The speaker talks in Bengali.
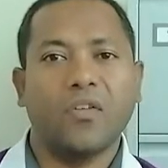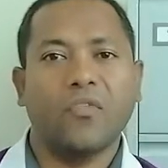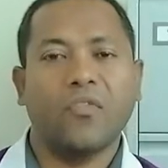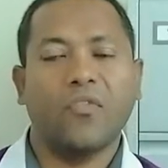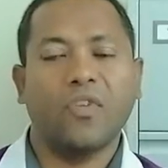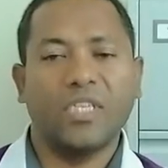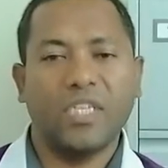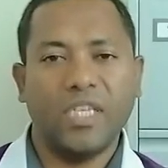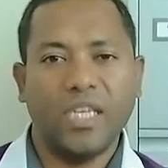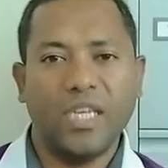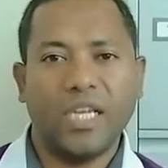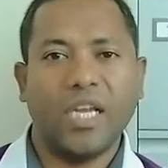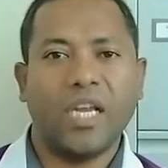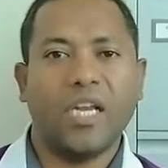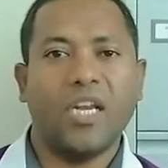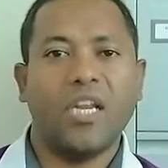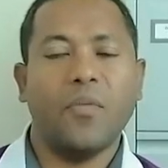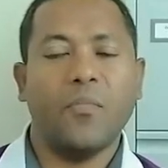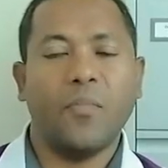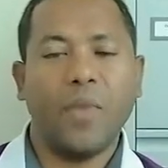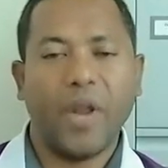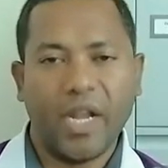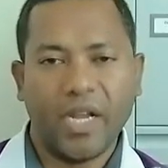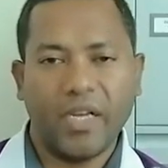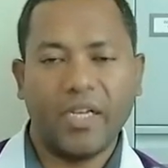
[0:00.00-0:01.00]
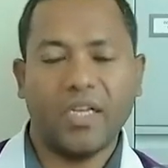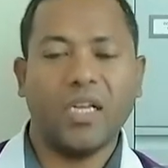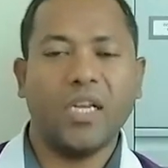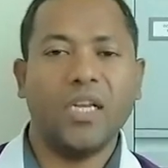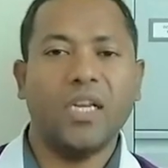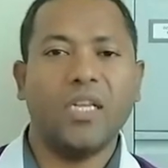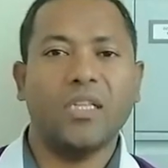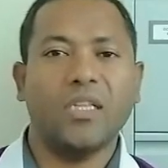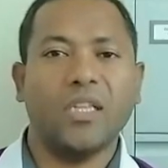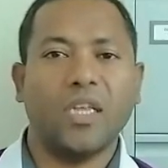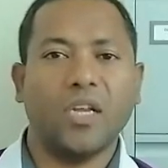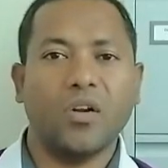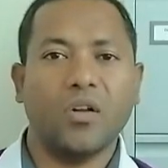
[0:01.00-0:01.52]
তার ফিজিক্যালি
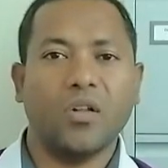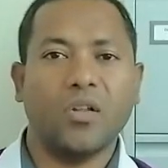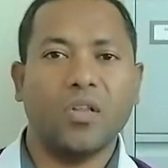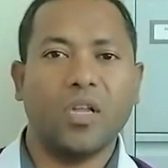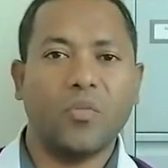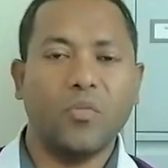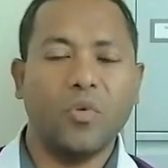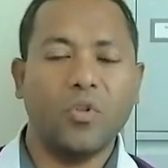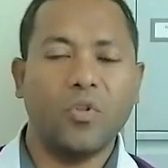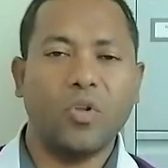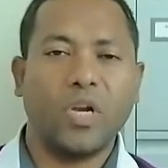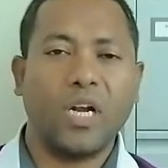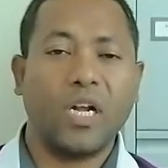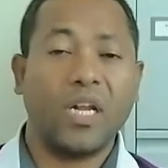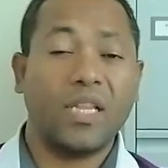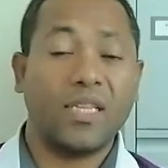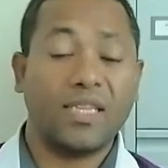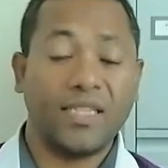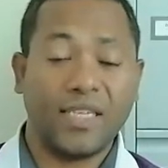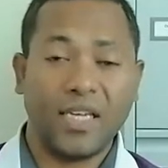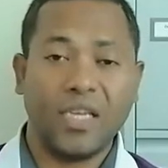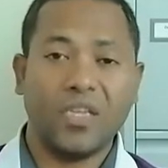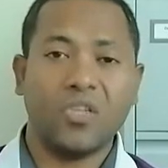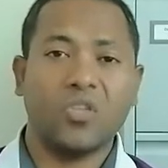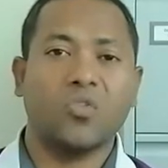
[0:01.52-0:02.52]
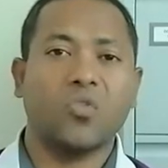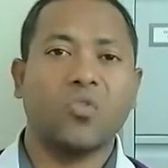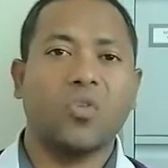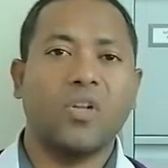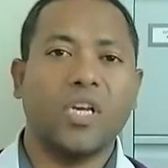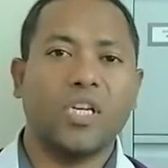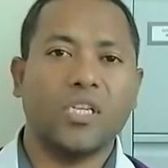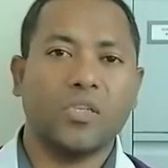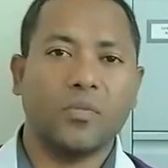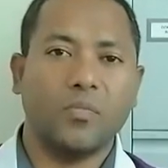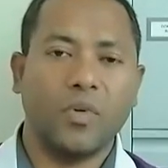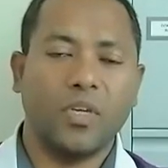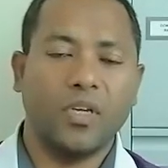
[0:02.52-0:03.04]
মেন্টালি তার তার ভিতরে একটা চেঞ্জ চলে
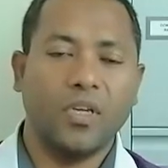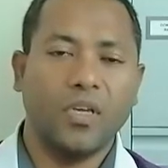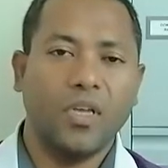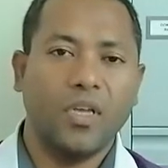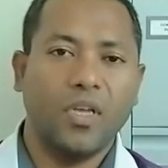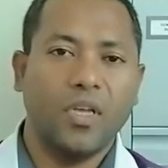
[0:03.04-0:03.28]
আসবে